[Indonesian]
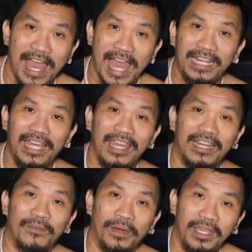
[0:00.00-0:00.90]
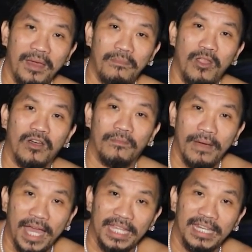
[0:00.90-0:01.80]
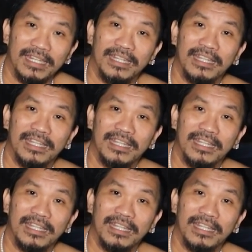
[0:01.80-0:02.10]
ada yang namanya block mind